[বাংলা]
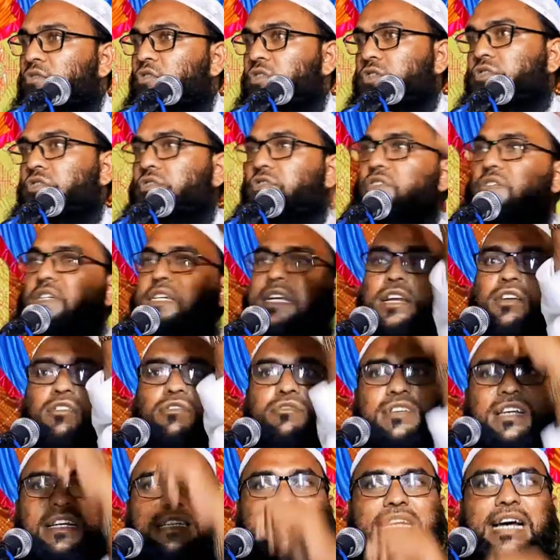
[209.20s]
অথচ সেই
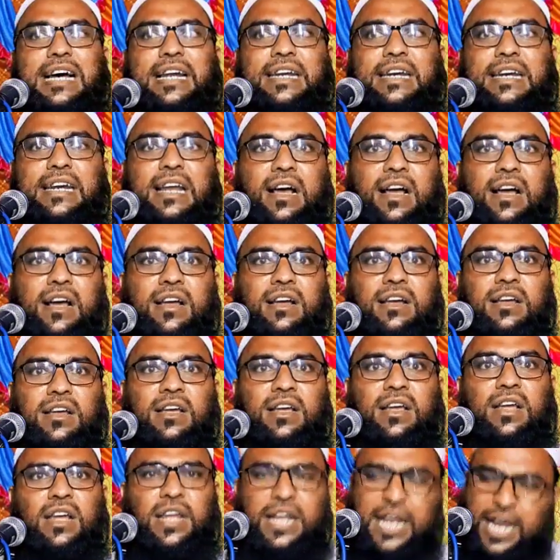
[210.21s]
লোকটা জানে না
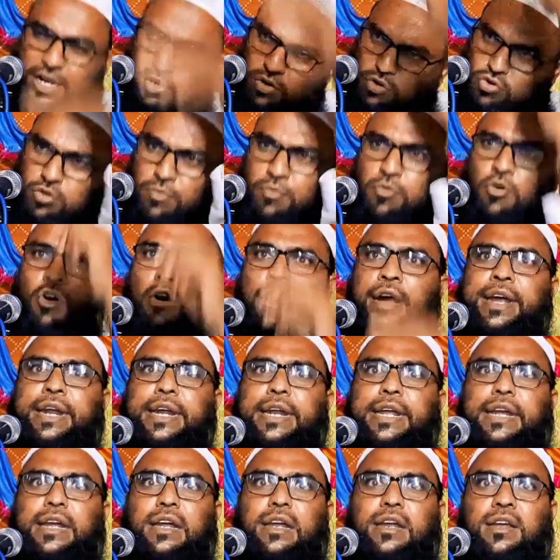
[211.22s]
এরকম
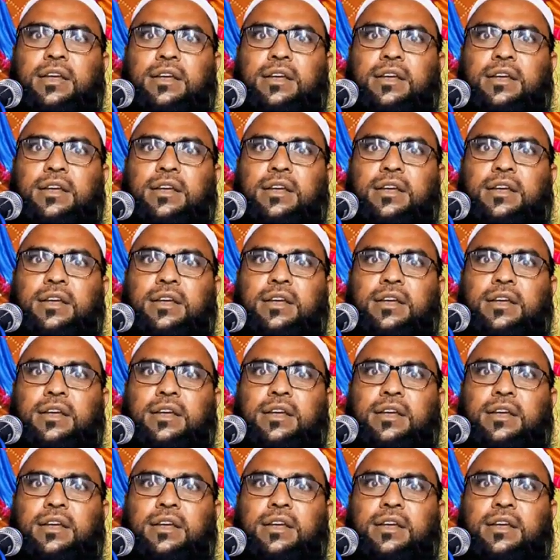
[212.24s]
হয়নি